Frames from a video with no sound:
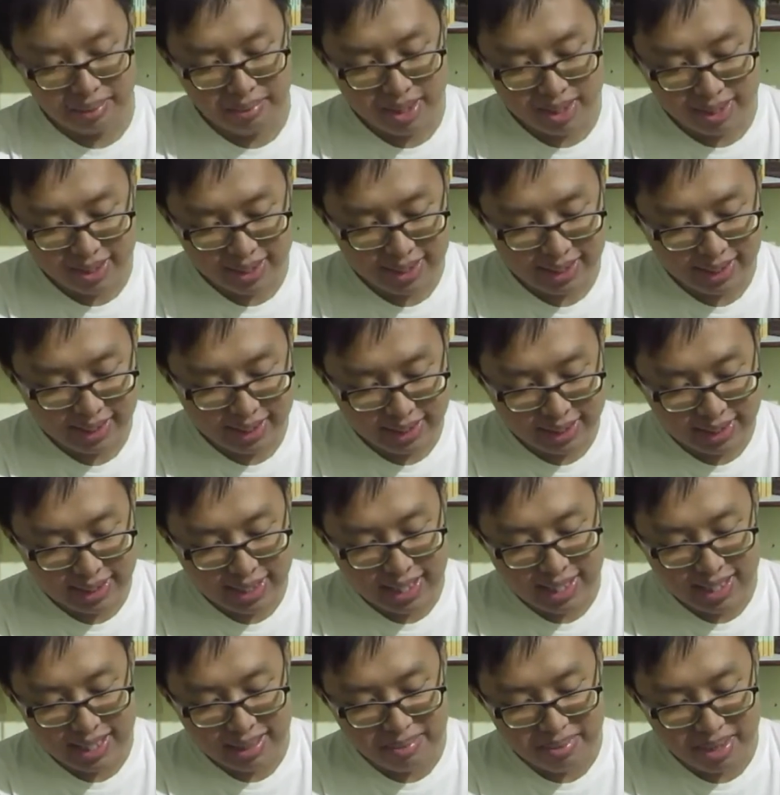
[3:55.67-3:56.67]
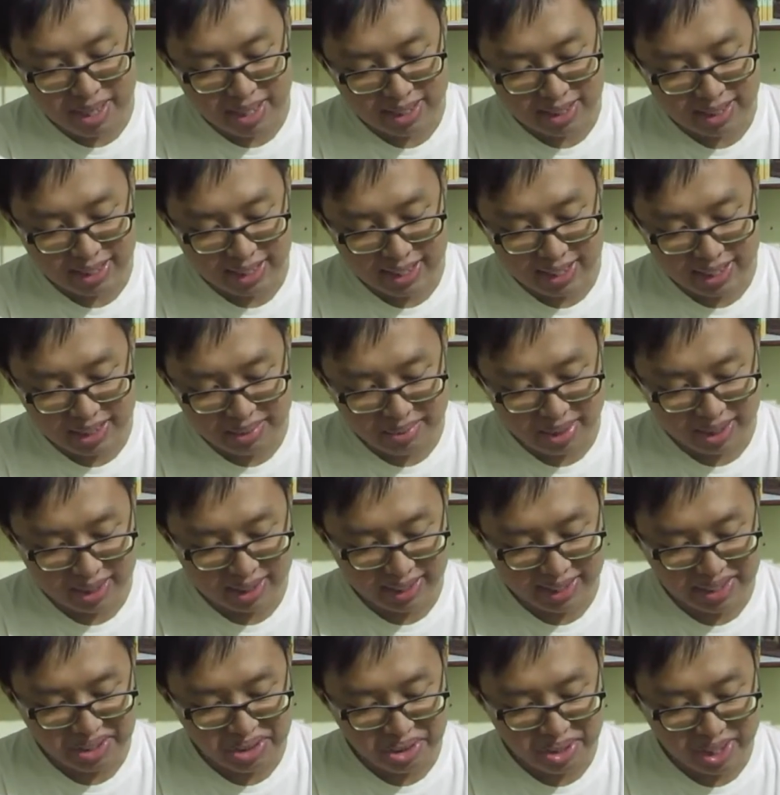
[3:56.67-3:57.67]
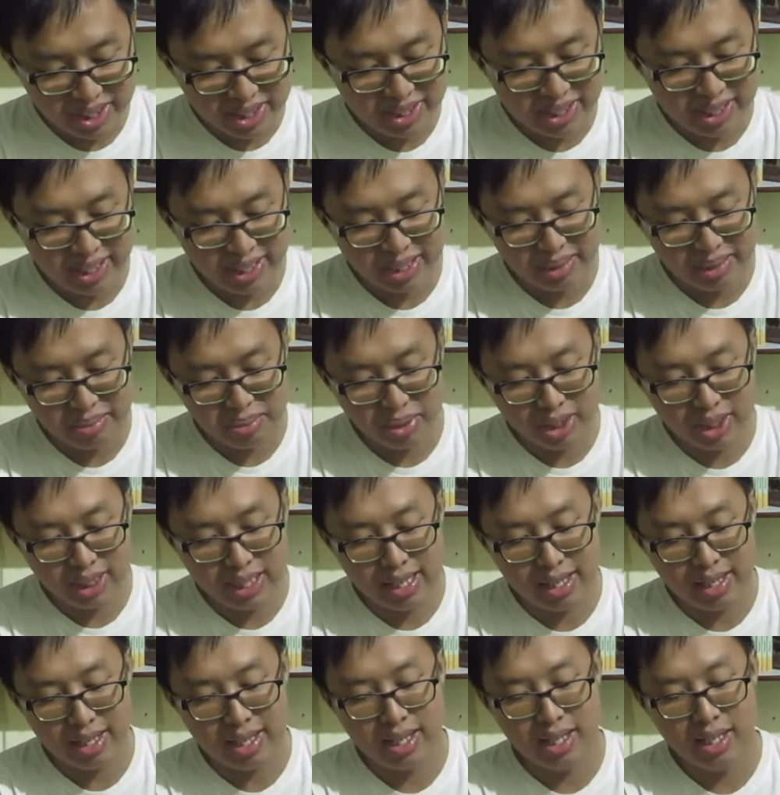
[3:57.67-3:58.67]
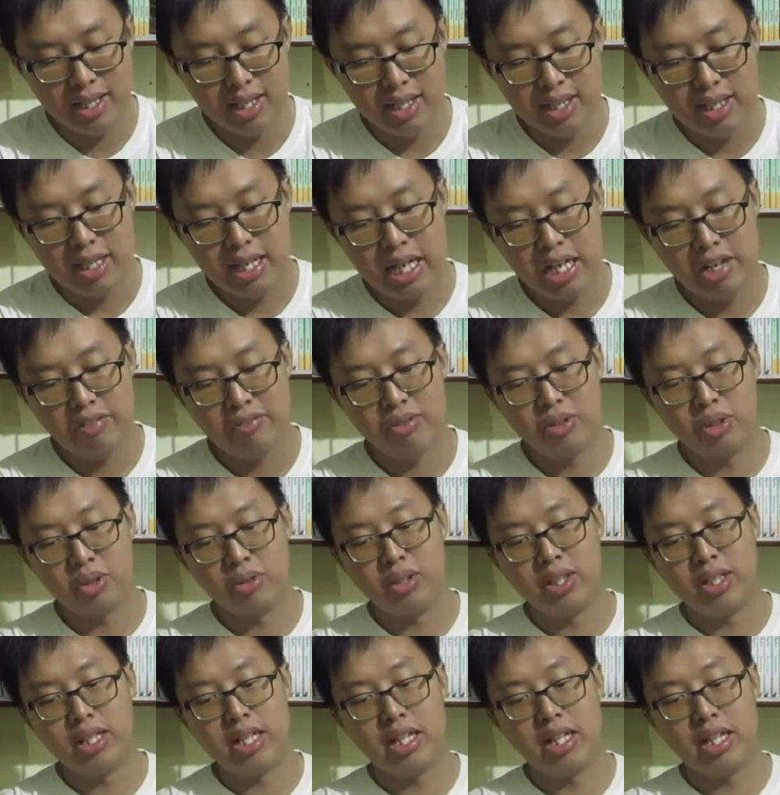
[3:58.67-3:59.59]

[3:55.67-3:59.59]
tapi di sini saya tidak ada bahasa ini bahasa Indonesia ya mungkin karena iPhone gue ini